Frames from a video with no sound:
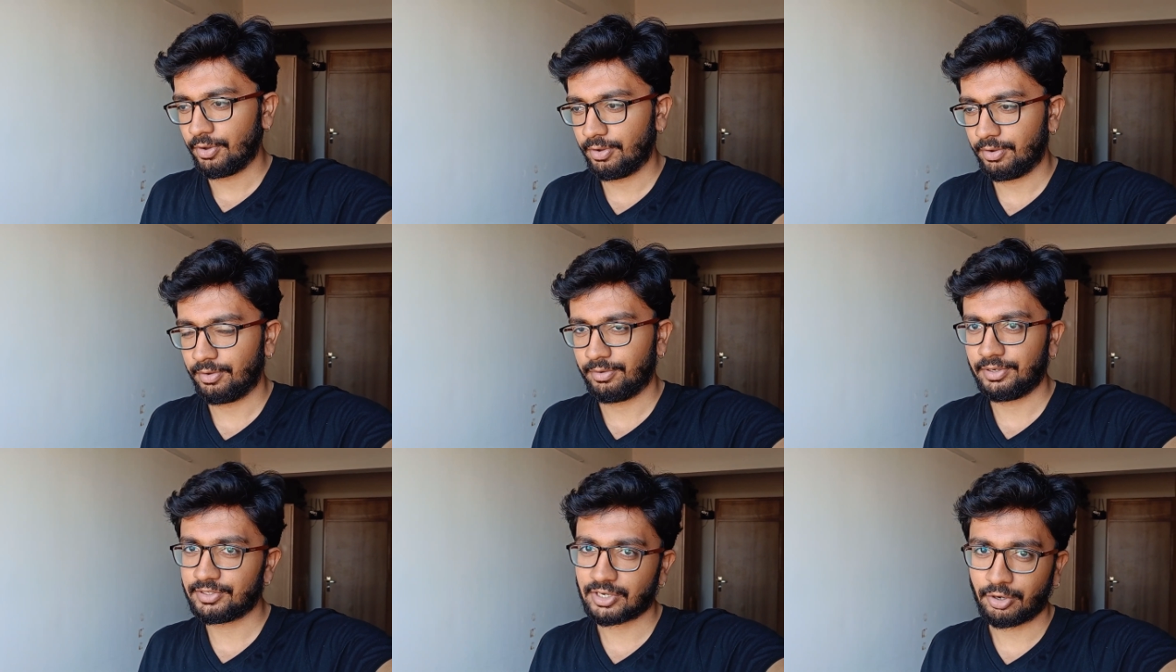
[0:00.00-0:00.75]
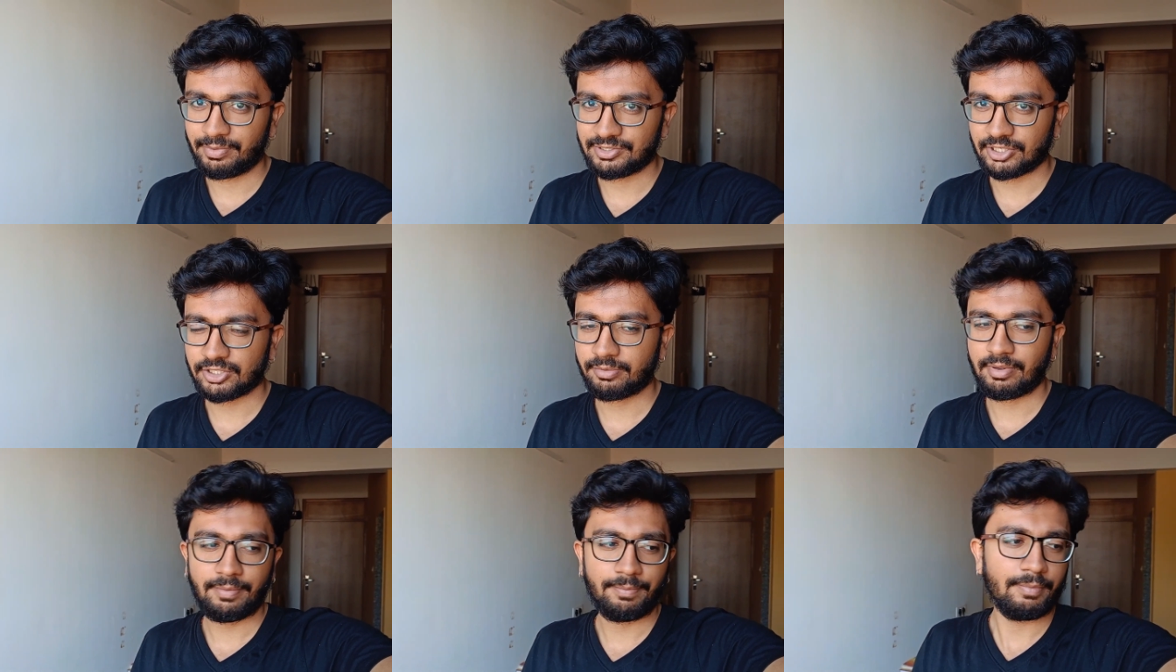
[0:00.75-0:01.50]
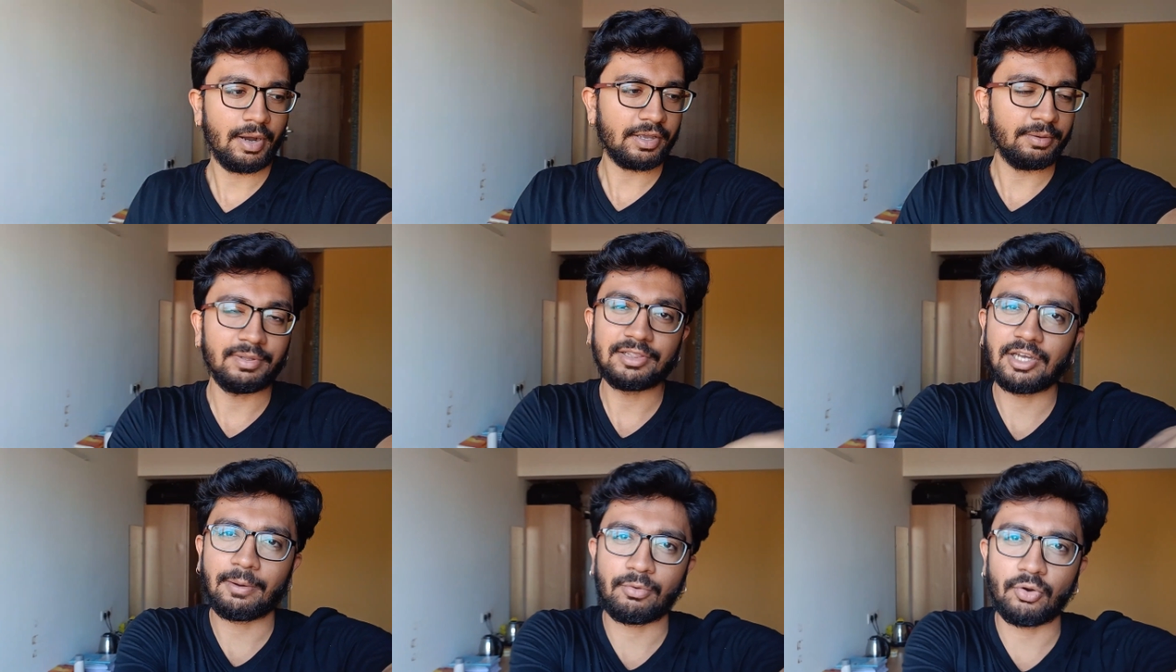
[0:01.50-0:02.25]
आ, नीचे कमेंट सेक्शन में बाकी
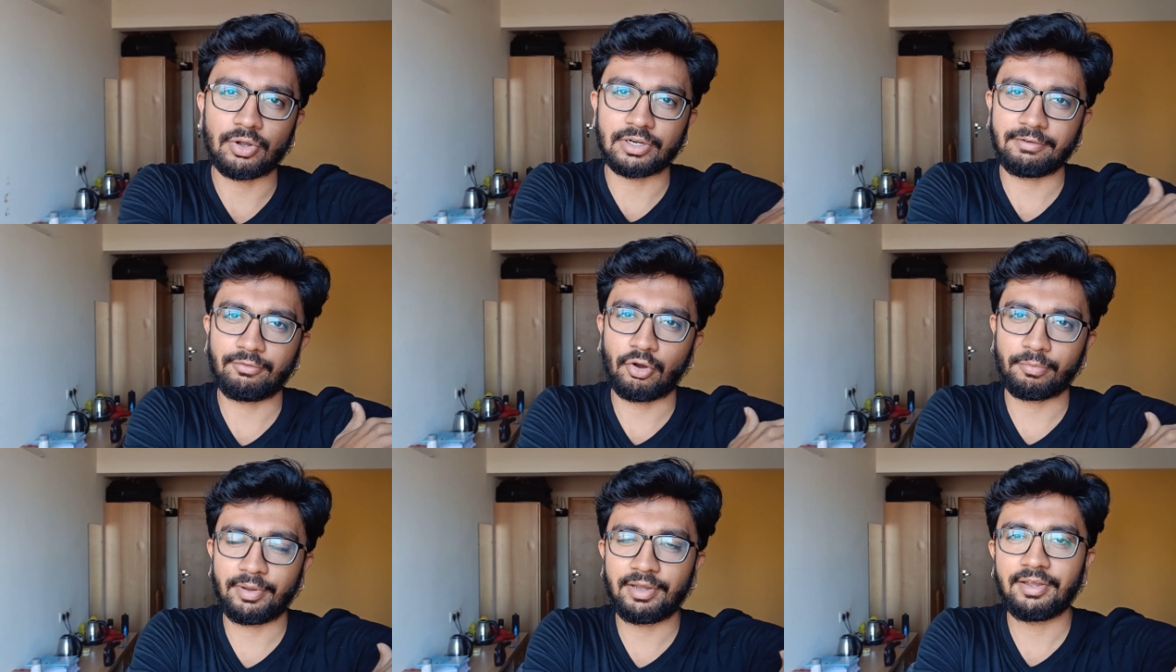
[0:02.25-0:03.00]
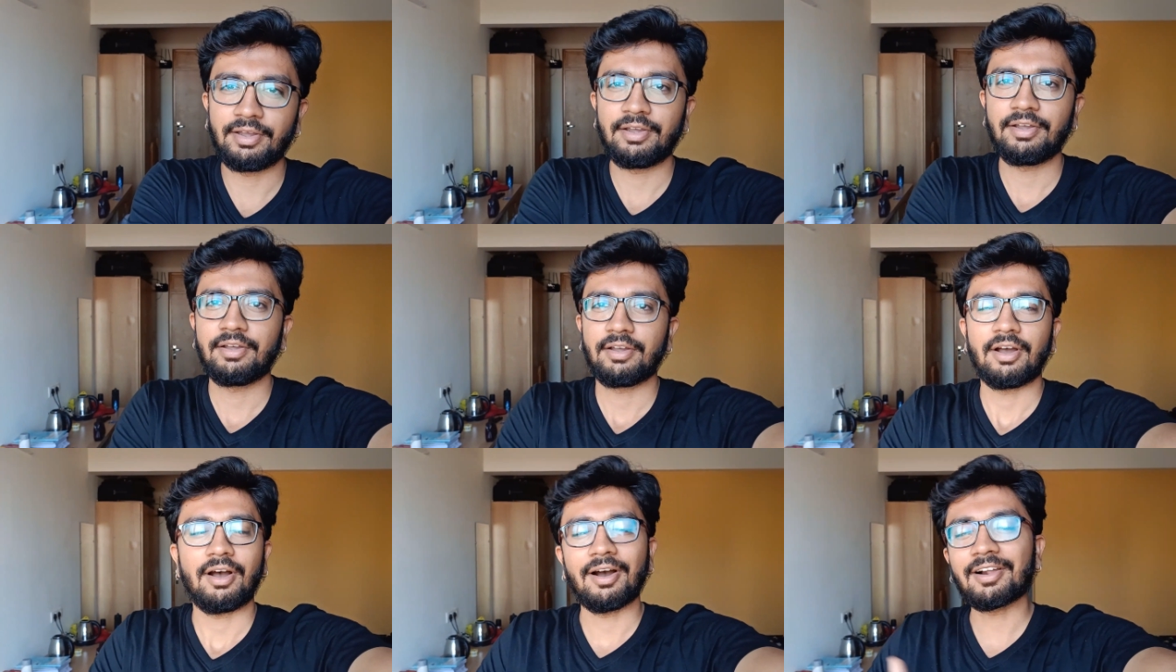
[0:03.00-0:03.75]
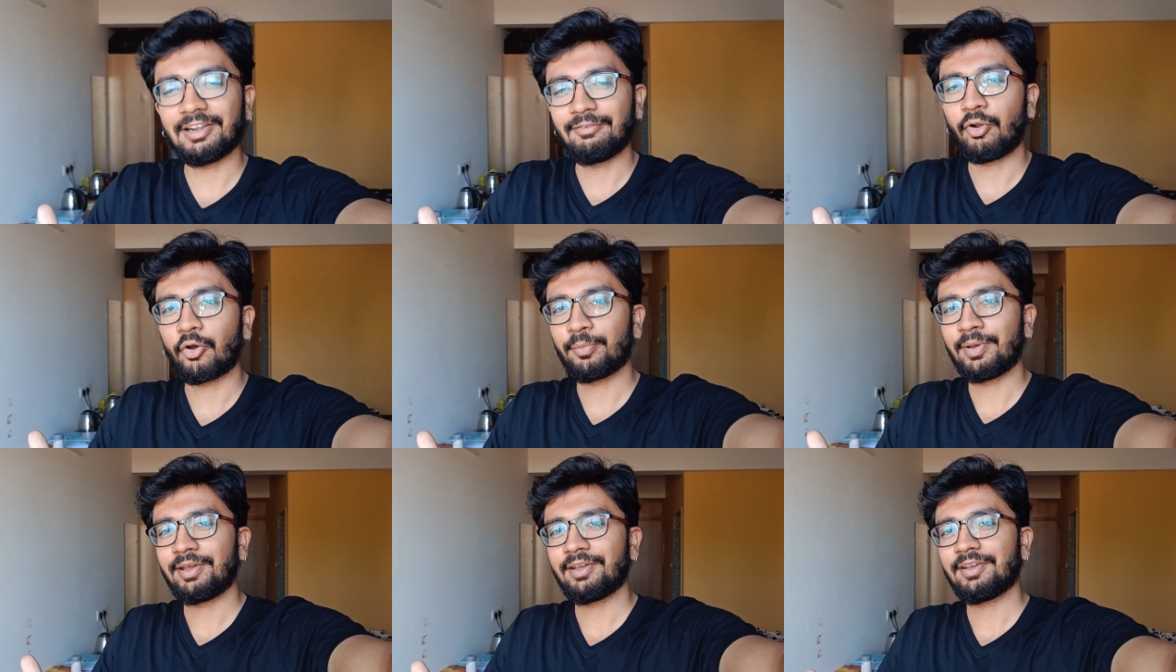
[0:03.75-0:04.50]
मिलते हैं आपको कल के ब्लॉग में अगले ब्लॉग में